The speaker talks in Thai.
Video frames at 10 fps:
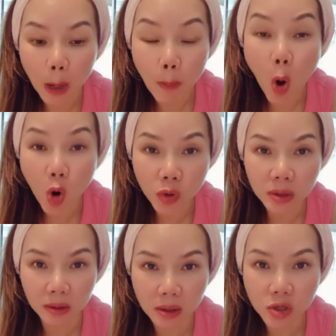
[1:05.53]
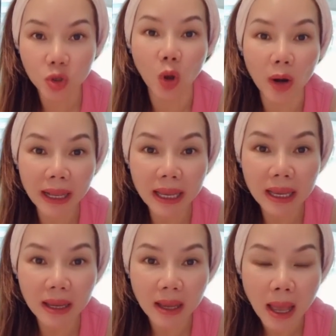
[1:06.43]
โพสต์ สตอ
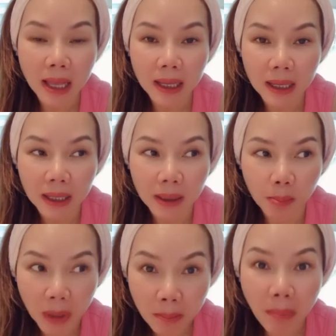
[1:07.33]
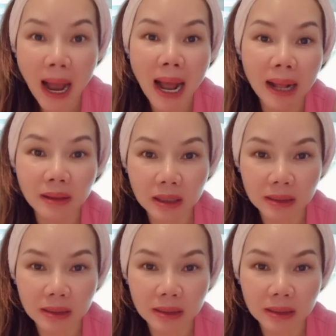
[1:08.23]
รี่ เป็นบ้าน